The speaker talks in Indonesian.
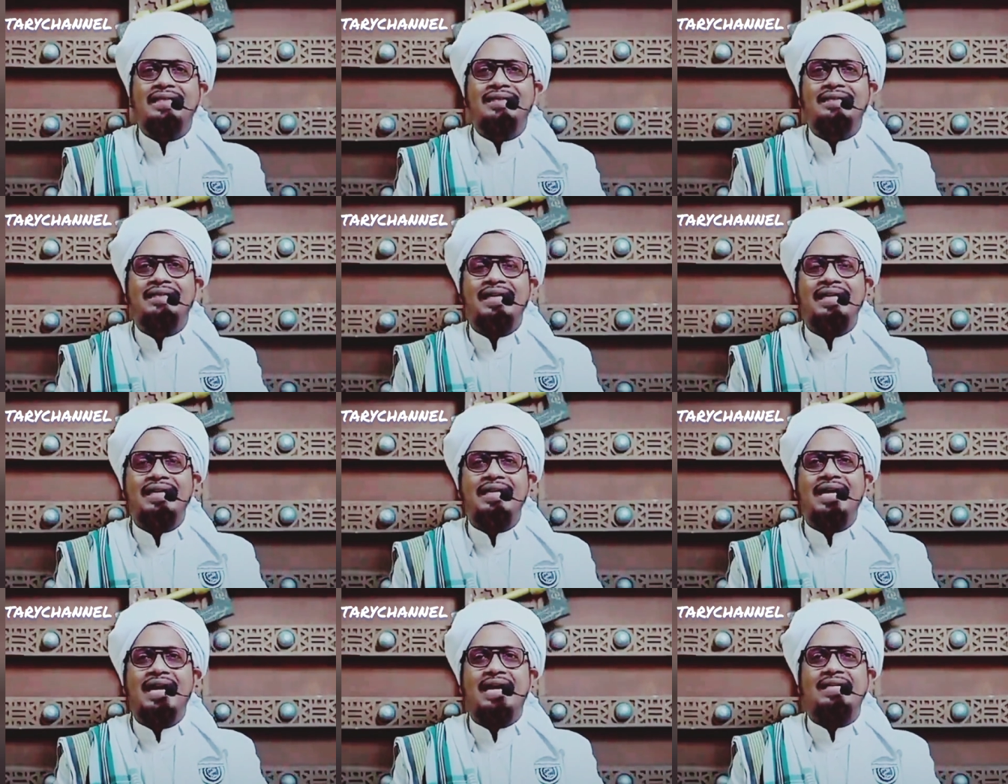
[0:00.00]
di
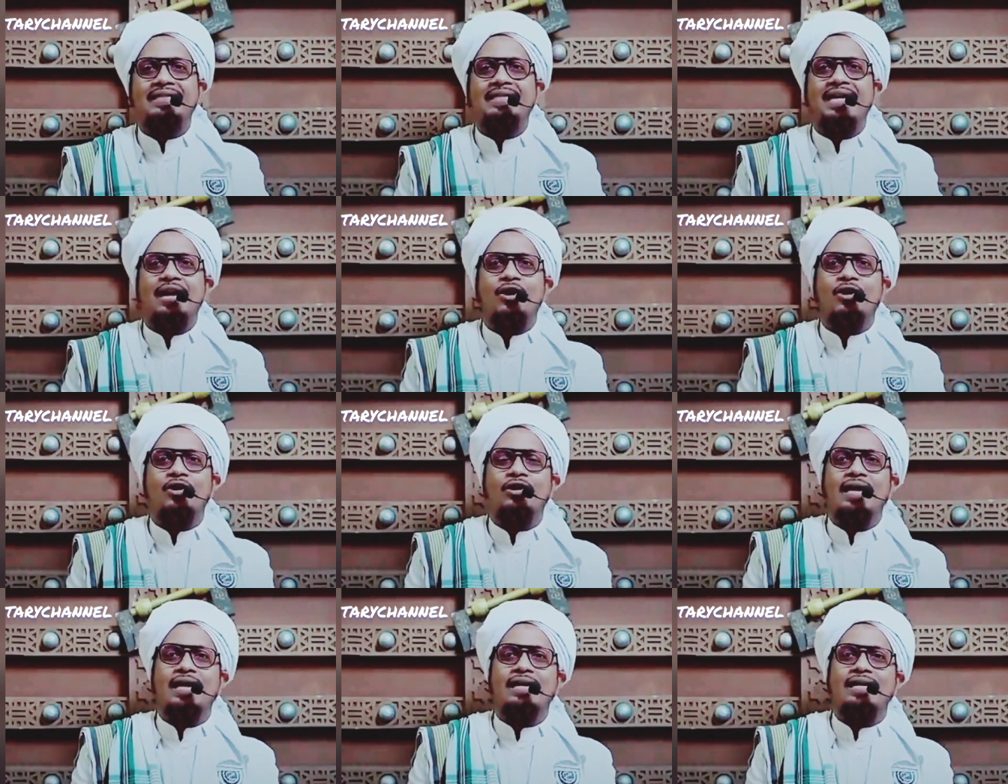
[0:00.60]

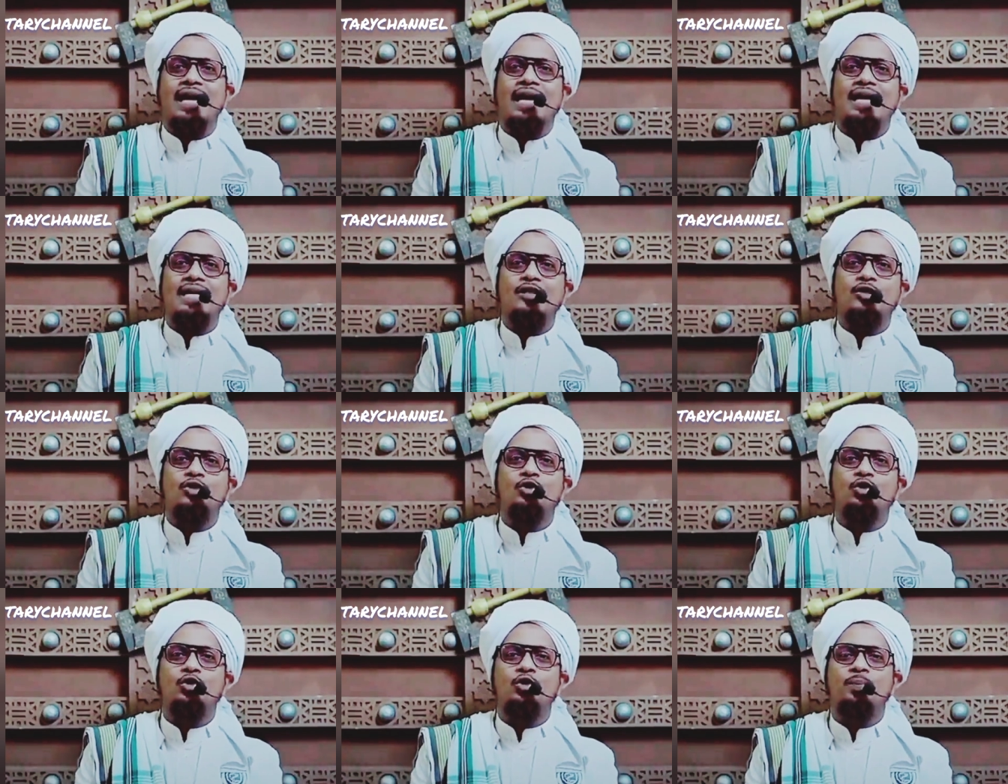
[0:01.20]
telinganya orang yang
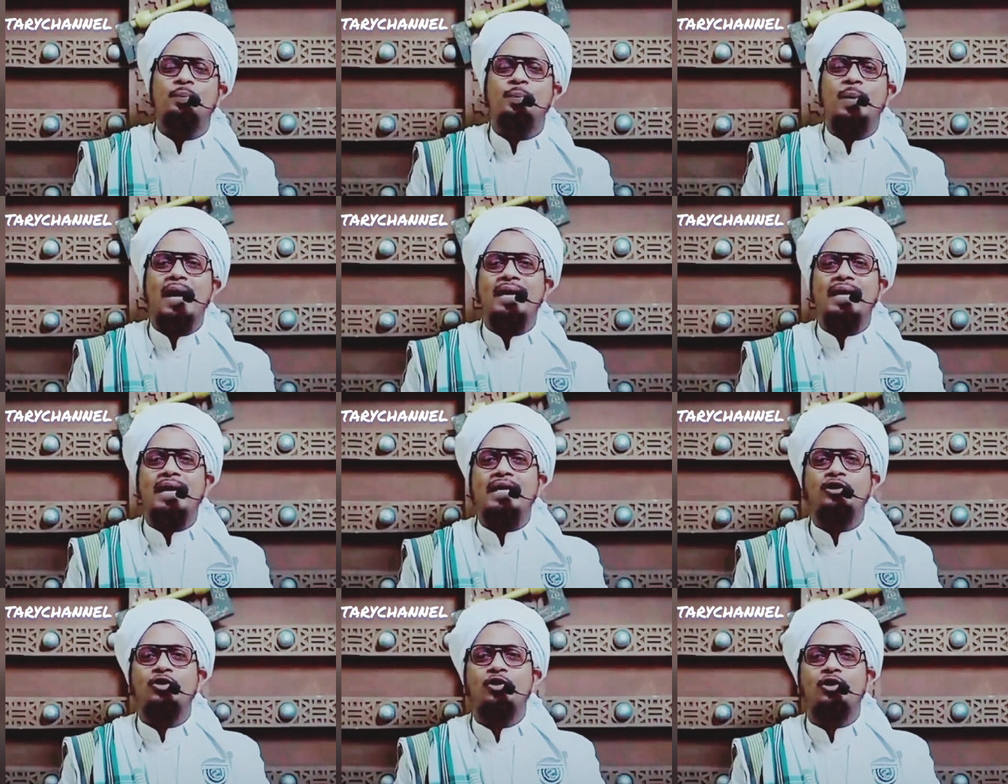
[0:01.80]

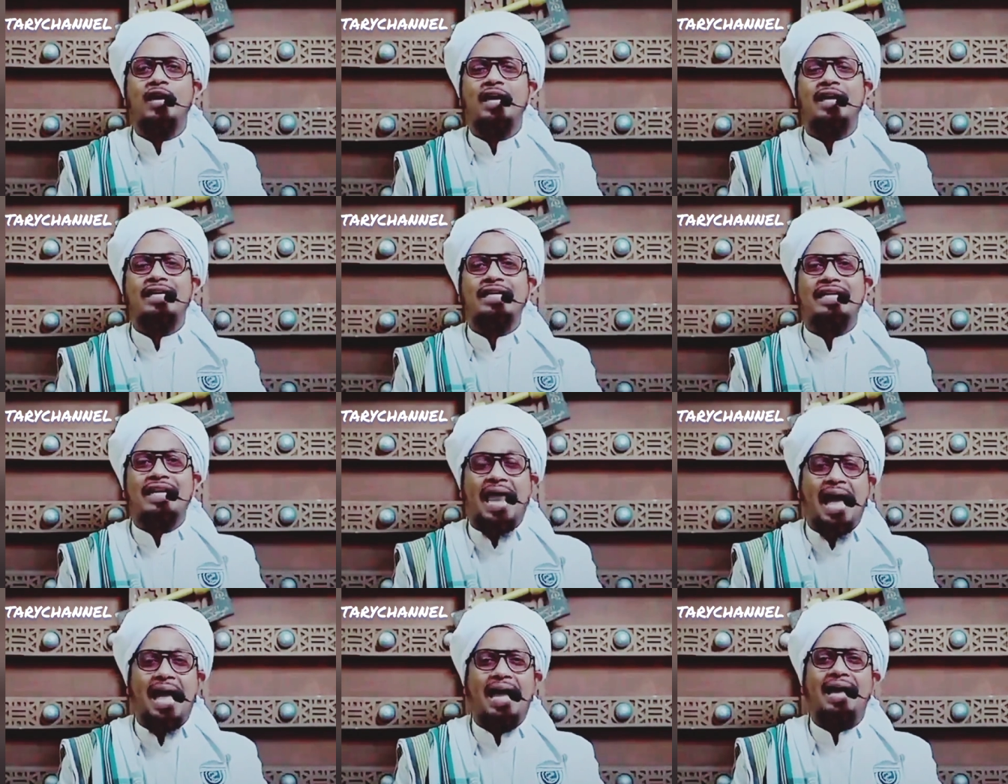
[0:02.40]
kesurupan atau
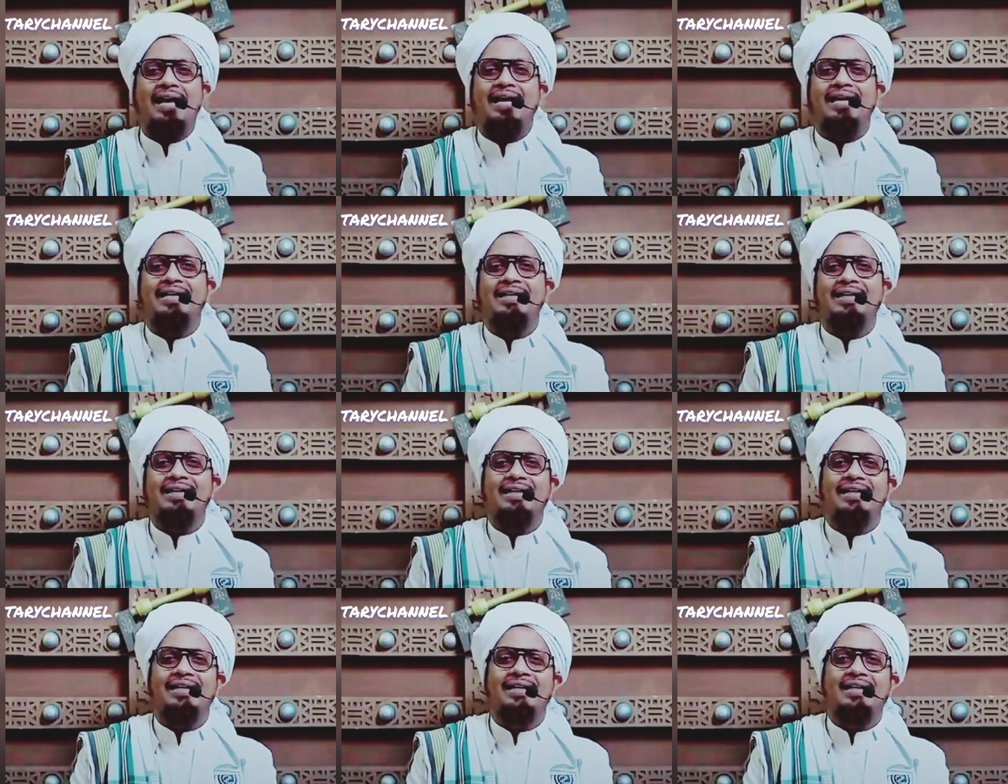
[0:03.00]
orang gila
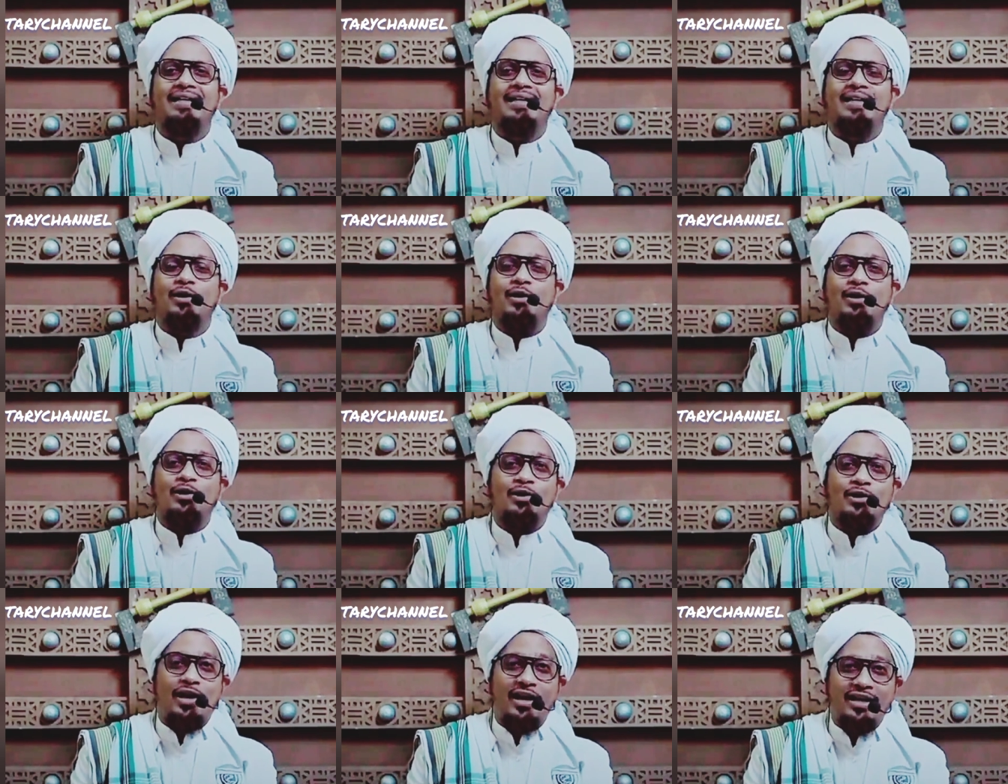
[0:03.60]

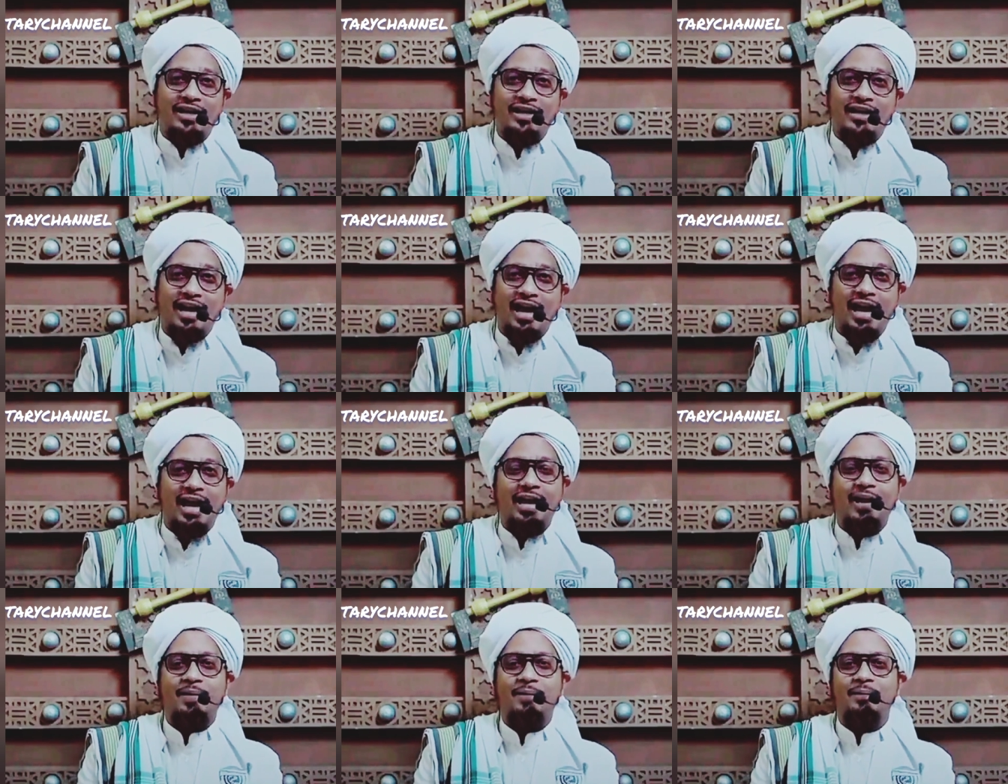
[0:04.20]
kalau ada orang
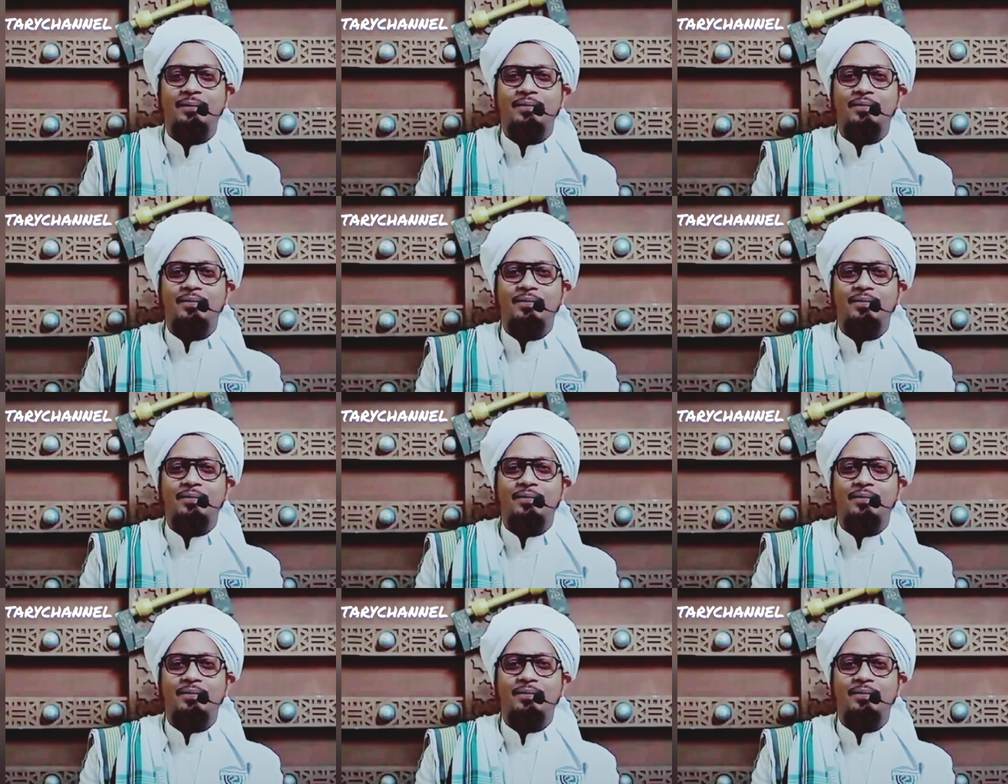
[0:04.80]
gila